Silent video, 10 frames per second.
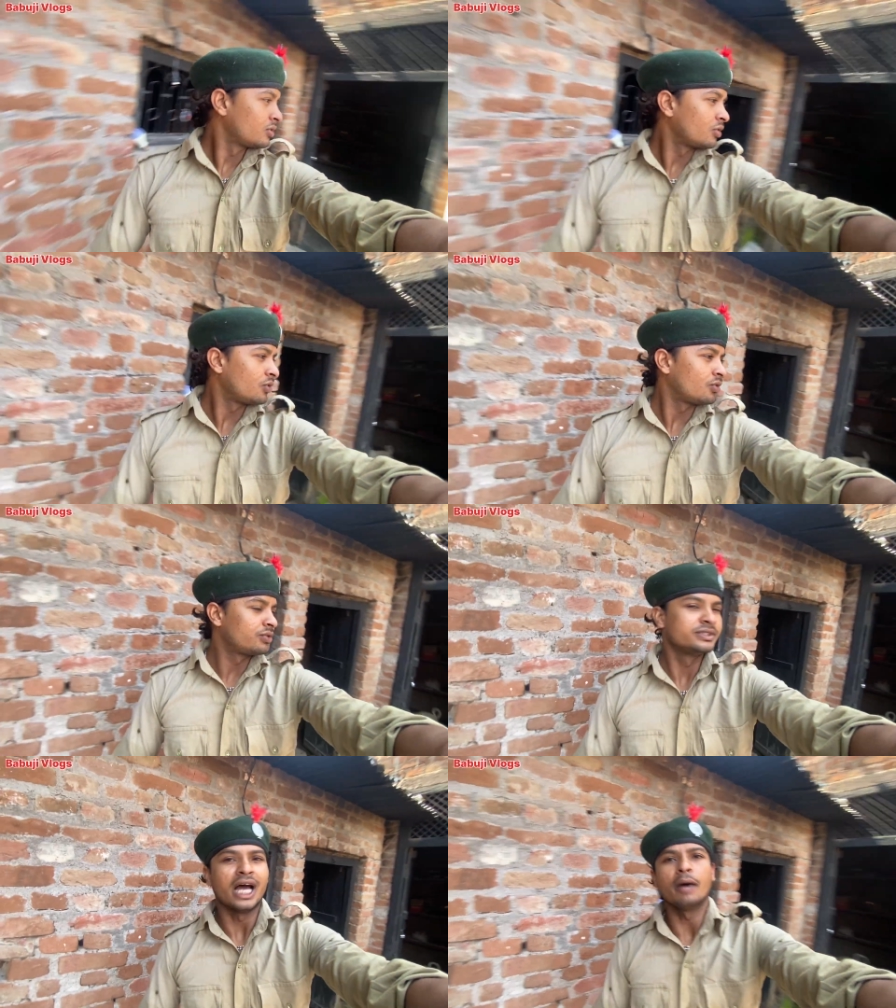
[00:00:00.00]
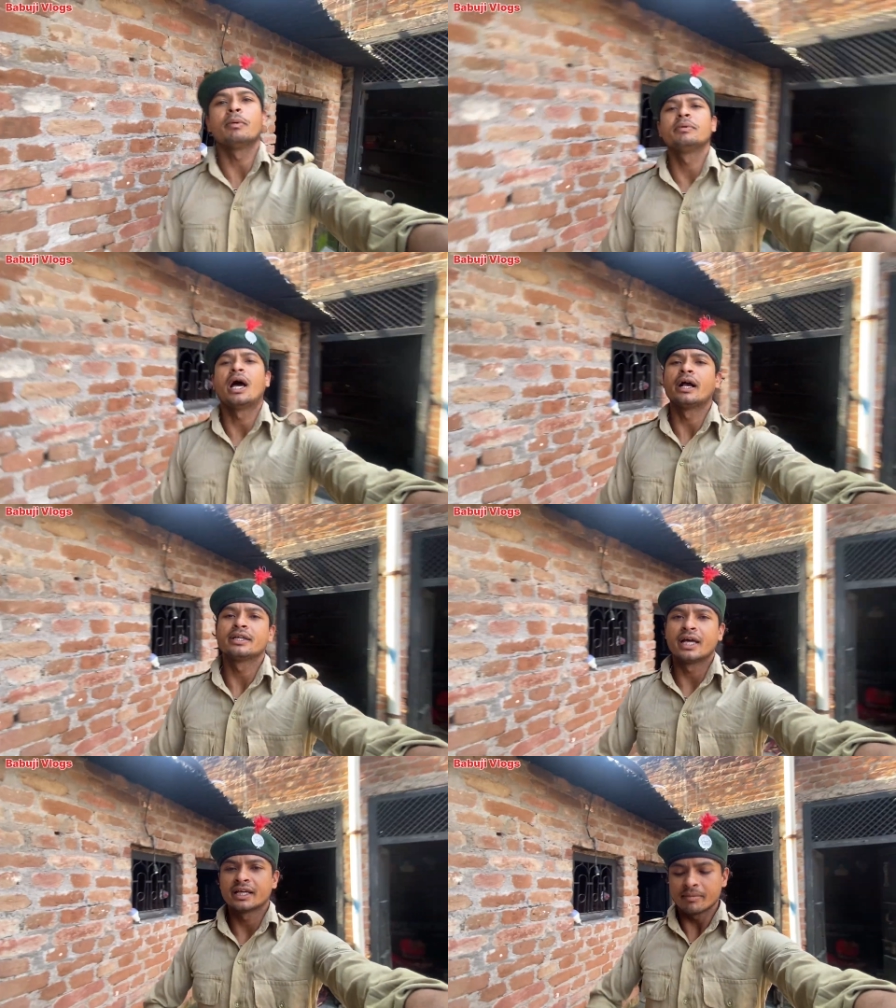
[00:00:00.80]
तो यहाँ पे भी
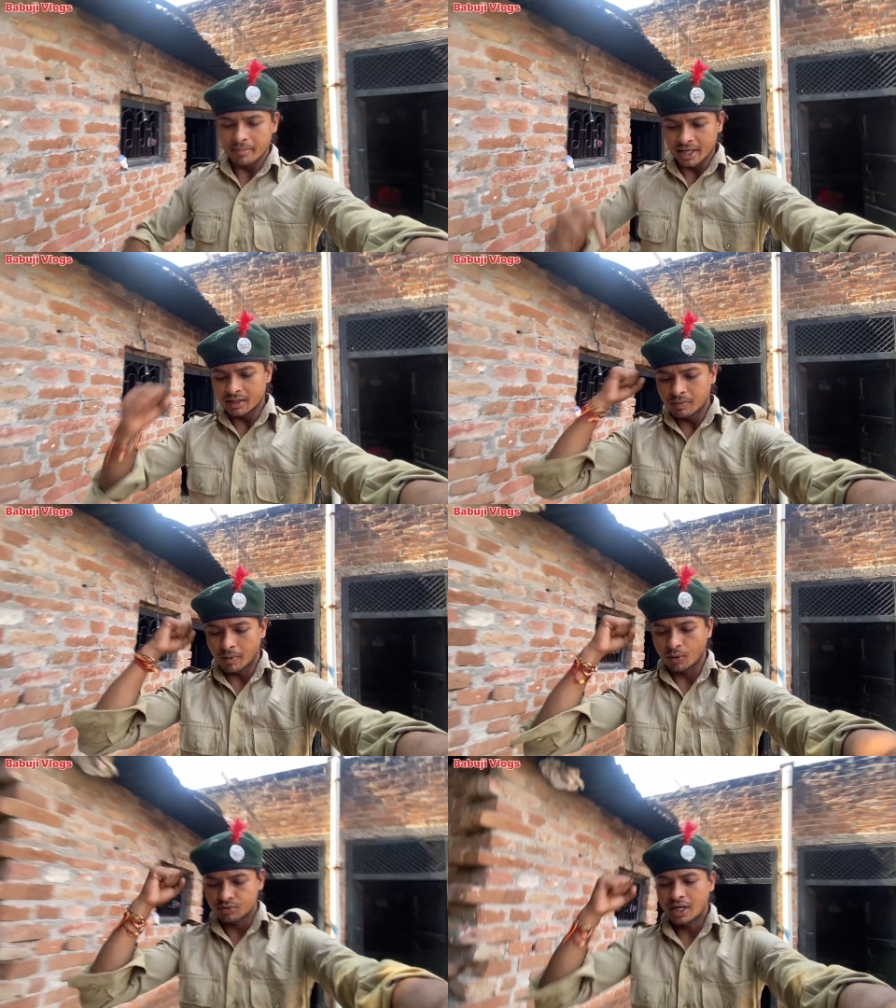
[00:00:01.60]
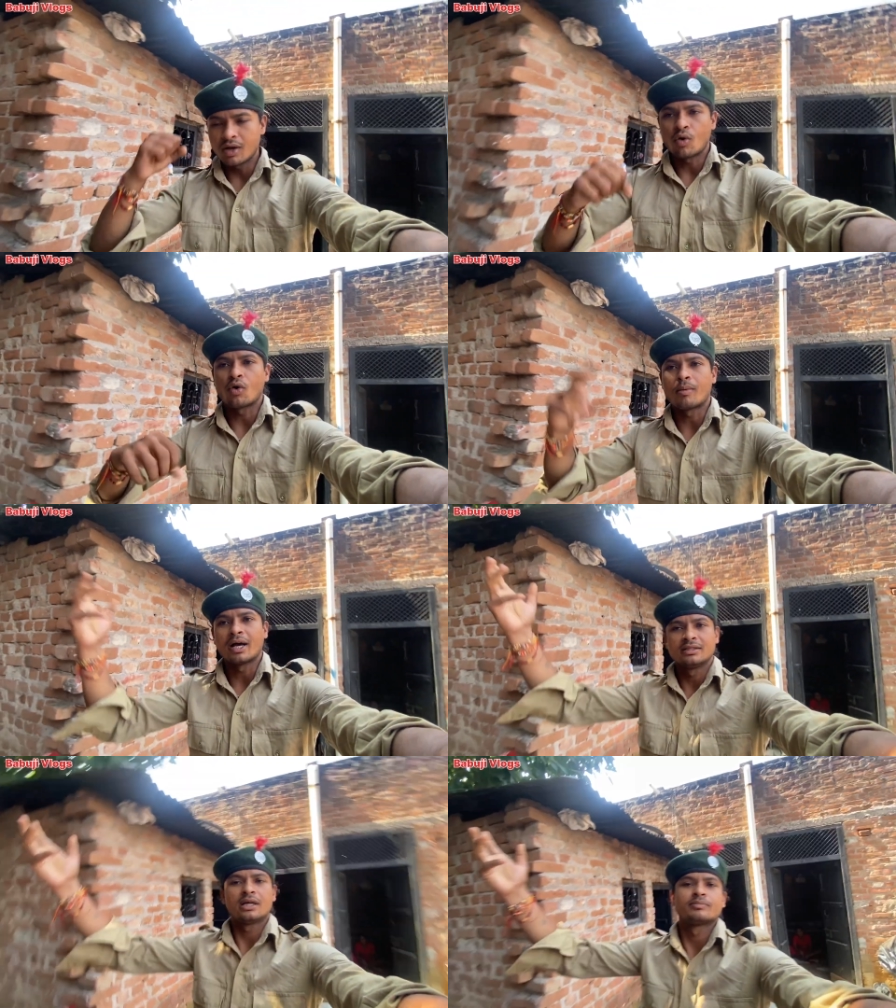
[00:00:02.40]
आगे जाएंगे मेहनत पे भरोसा है और
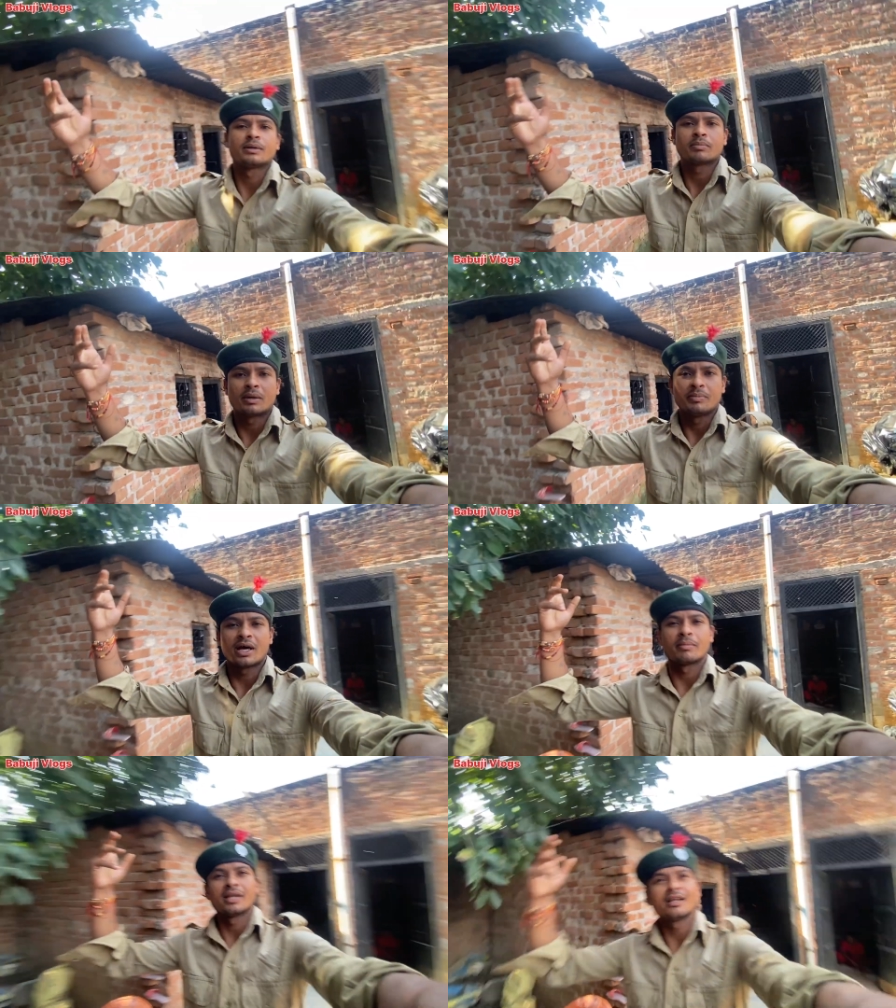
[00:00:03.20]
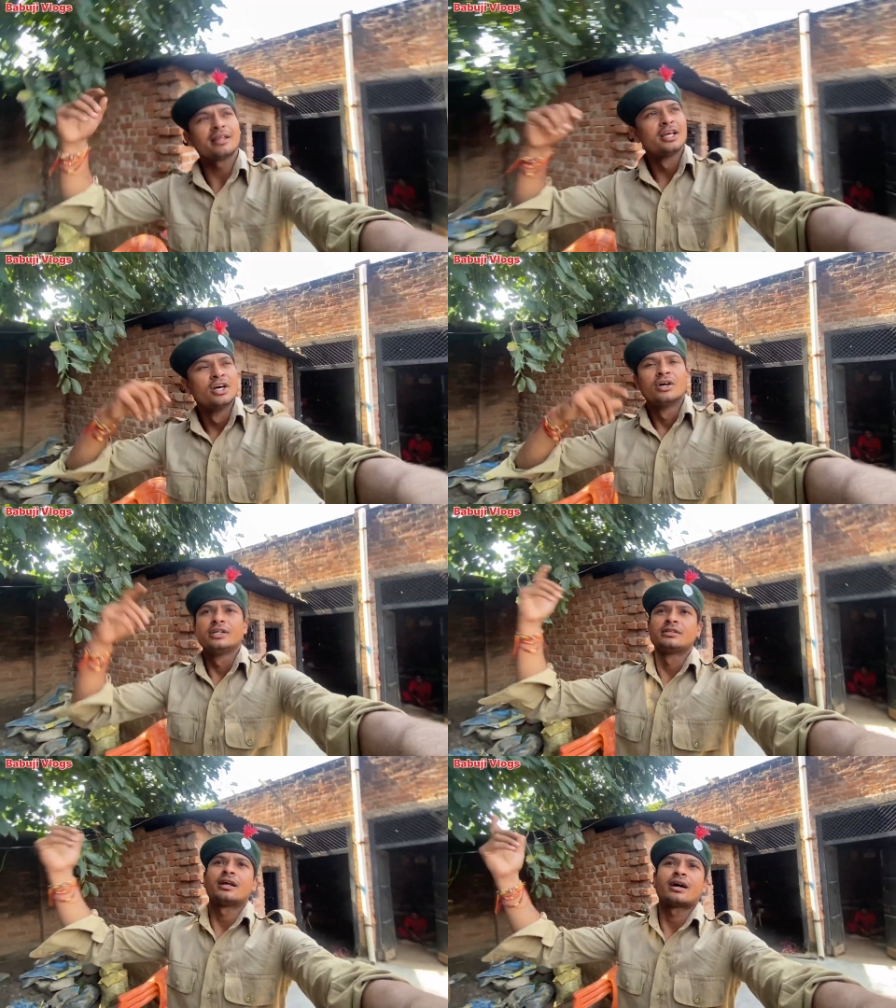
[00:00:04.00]
बाकी आप सबका प्यार बन रहा है
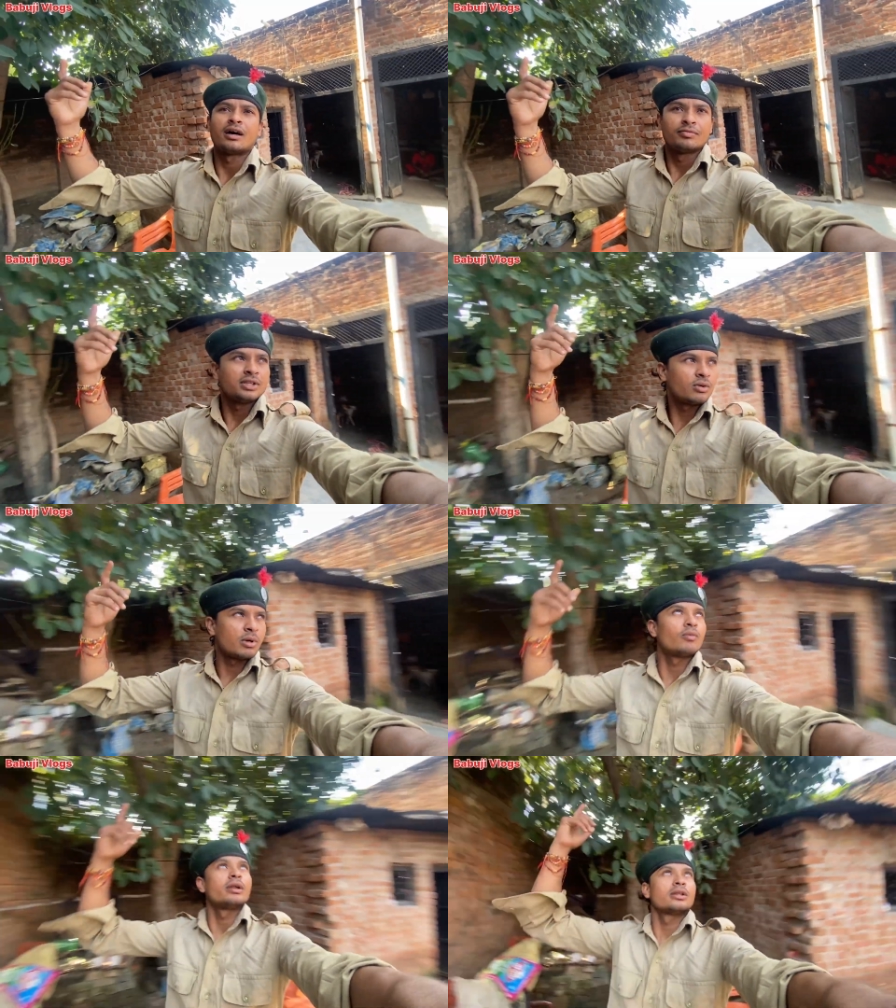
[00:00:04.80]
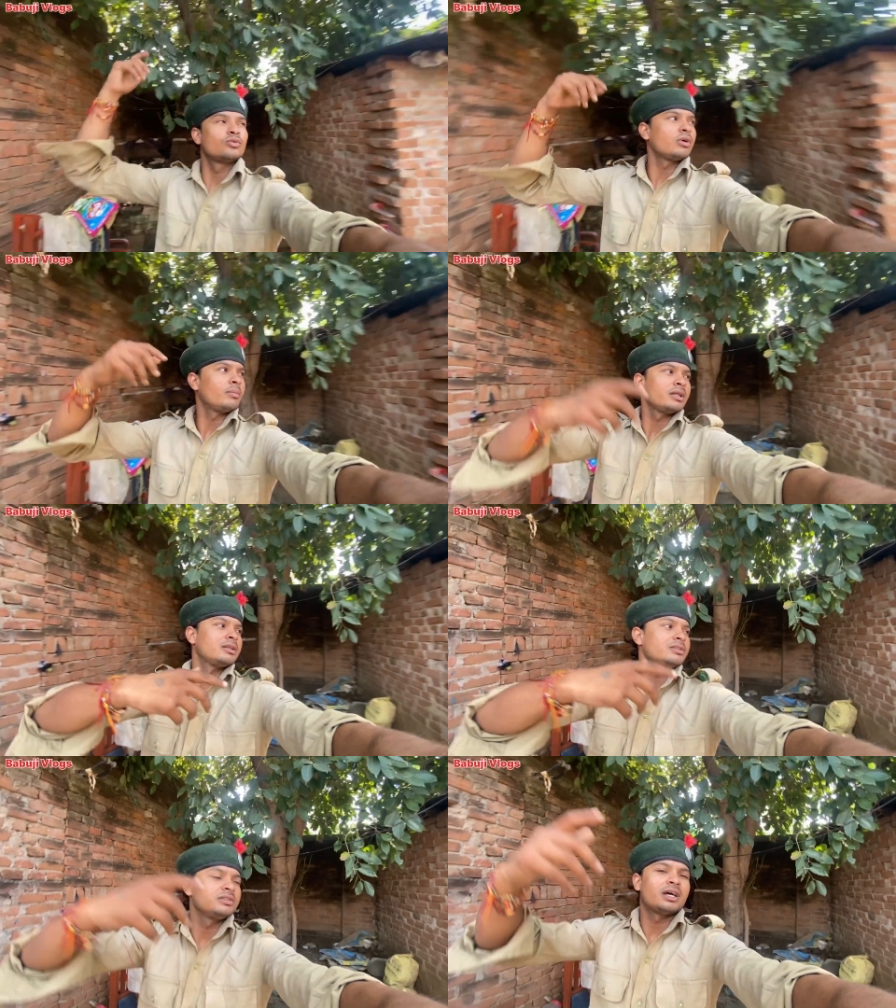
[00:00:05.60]
इतना काफ़ी है भगवान की दुआ
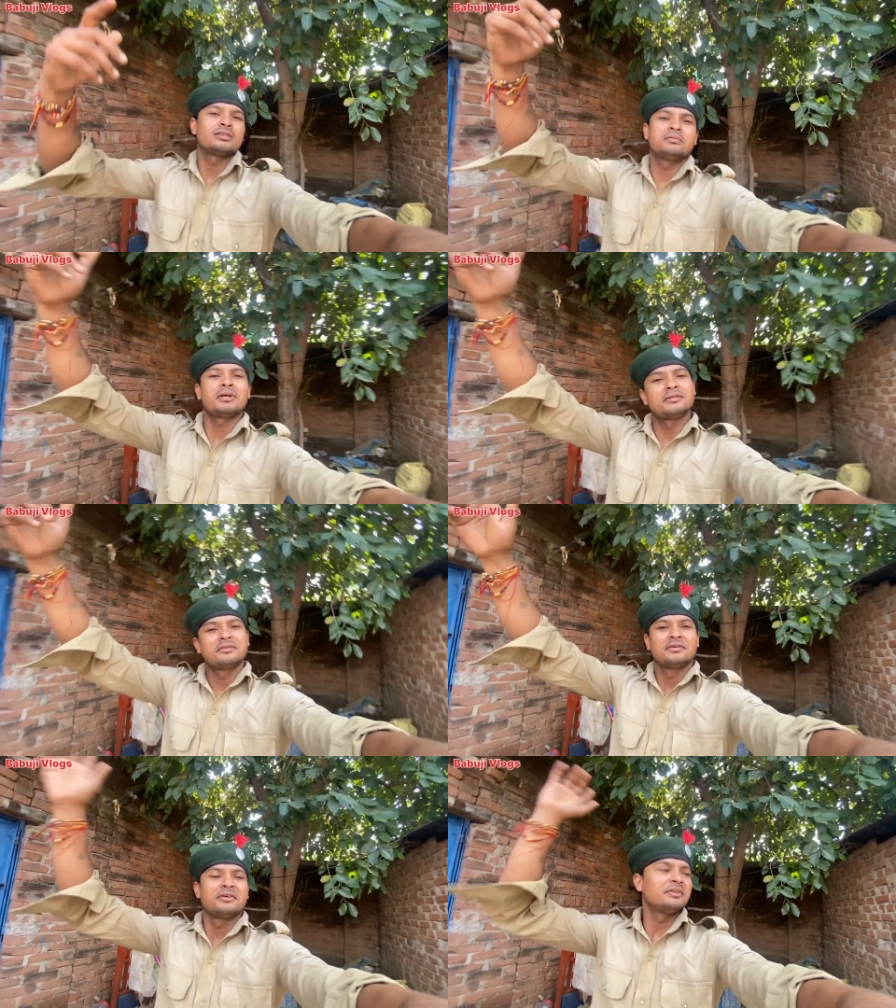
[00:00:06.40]
माता जी का आशीर्वाद